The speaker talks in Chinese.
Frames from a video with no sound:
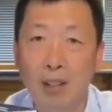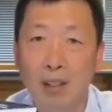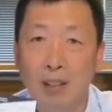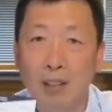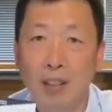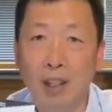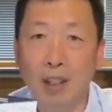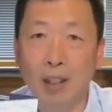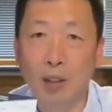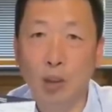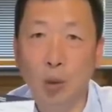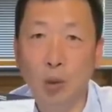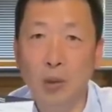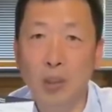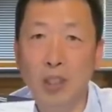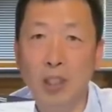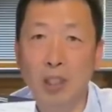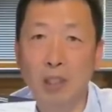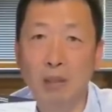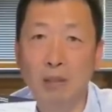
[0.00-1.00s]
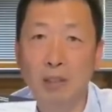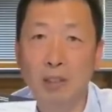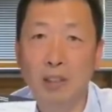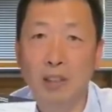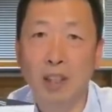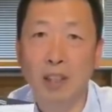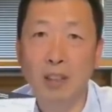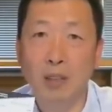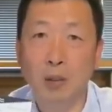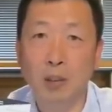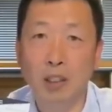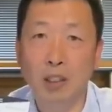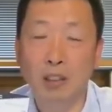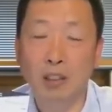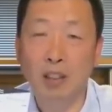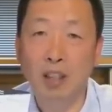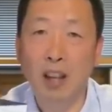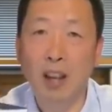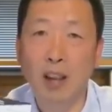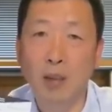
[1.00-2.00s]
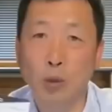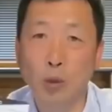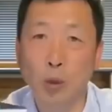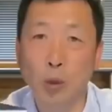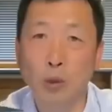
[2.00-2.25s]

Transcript: 这个东西，这就是电